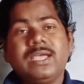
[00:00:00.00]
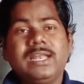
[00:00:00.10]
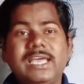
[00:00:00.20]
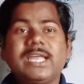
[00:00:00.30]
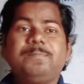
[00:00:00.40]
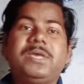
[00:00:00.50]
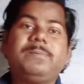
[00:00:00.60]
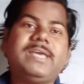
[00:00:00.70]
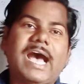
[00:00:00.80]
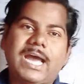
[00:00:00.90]
लेकिन फिर
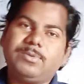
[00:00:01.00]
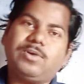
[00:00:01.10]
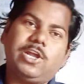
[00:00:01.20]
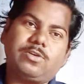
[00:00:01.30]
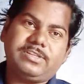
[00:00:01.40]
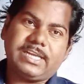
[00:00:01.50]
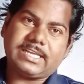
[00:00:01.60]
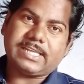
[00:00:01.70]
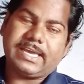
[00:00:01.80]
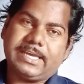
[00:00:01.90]
भी आर्मी वाले को दिया
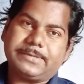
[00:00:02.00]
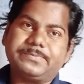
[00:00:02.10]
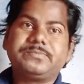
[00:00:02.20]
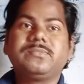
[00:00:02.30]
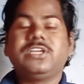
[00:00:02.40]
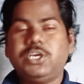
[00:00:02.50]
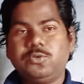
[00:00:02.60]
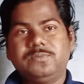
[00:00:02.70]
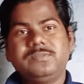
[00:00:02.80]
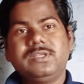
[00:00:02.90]
जाता है क्यों